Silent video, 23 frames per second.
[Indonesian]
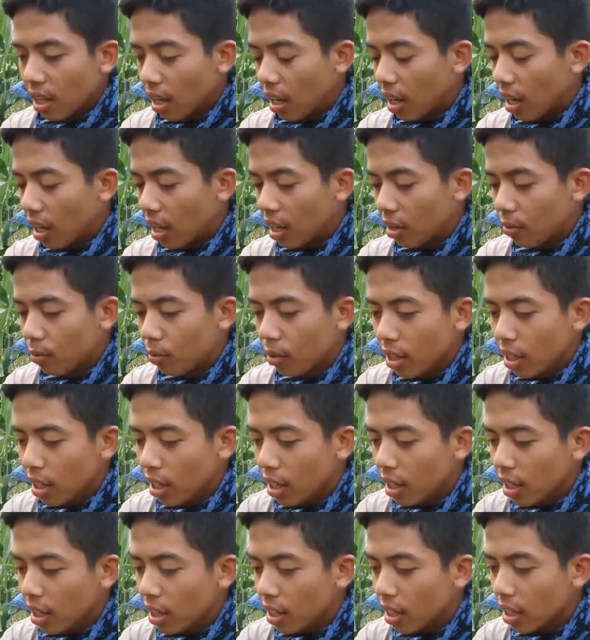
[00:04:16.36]

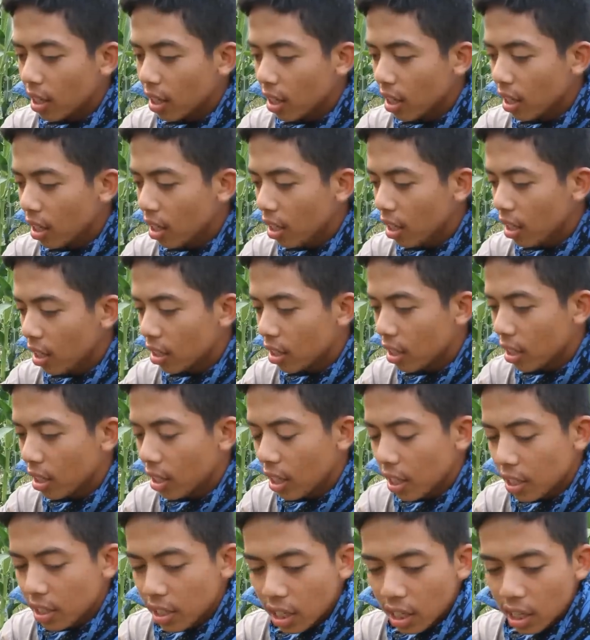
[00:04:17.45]
Abdi Linggi di
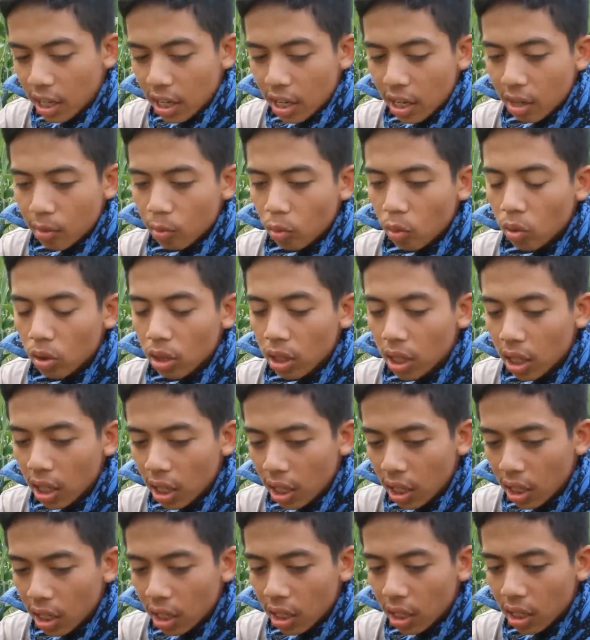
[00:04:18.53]
Desa
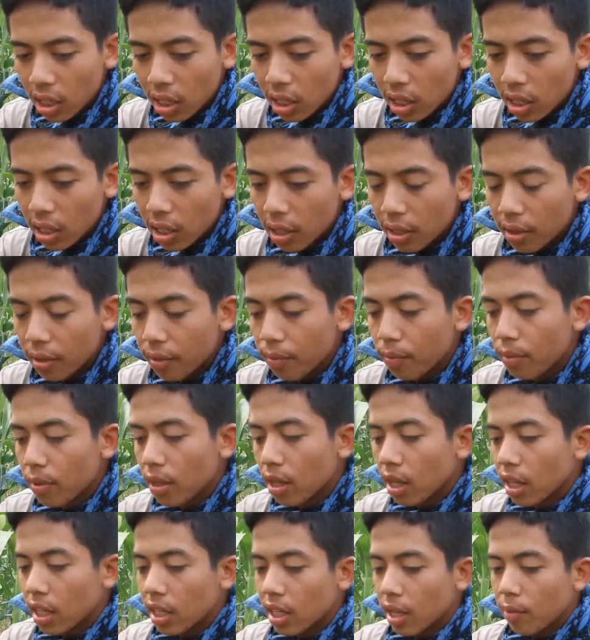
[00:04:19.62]
Karangmukti,
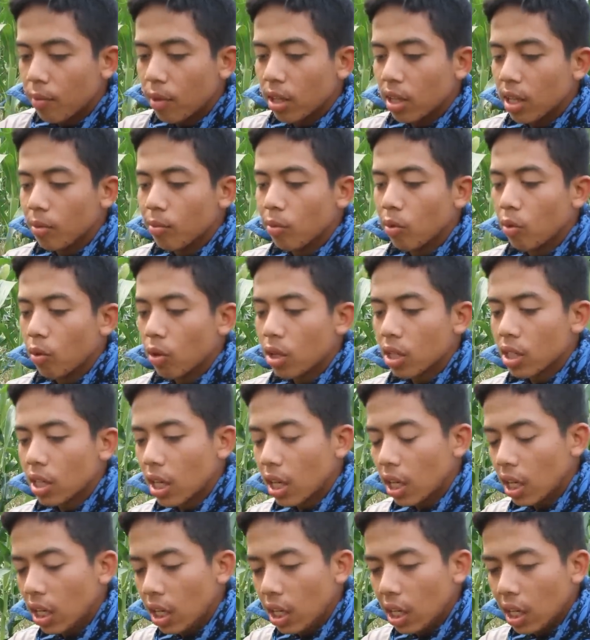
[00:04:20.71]
Kecamatan
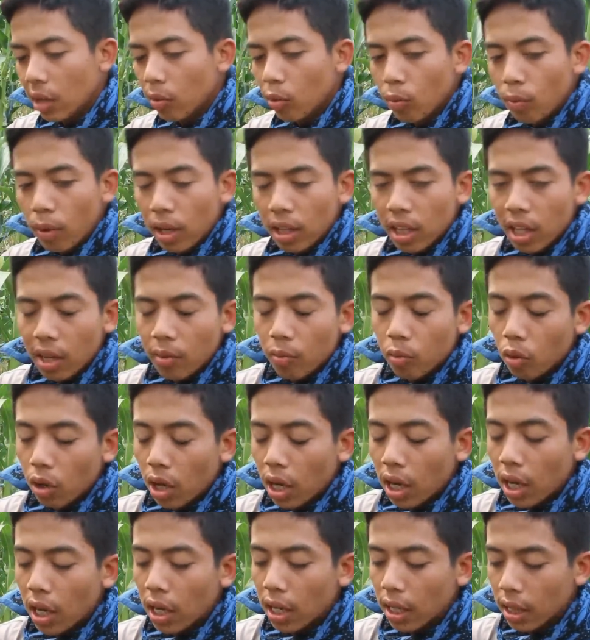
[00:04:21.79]
Bungursari, Kabupaten
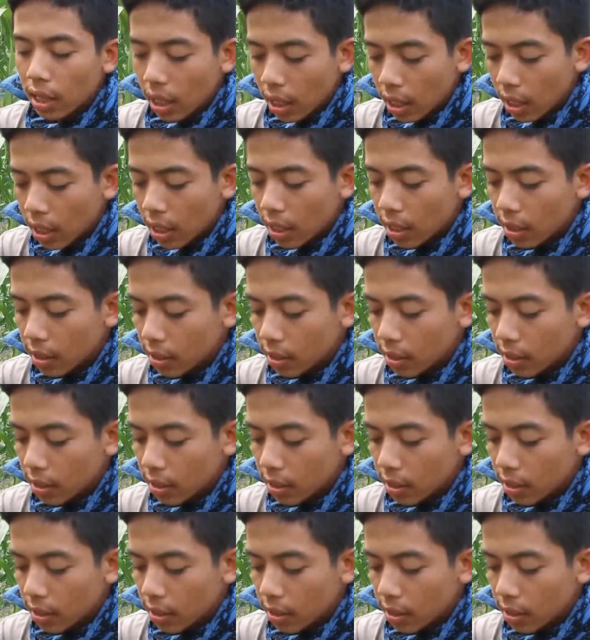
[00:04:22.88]
Purwakarta.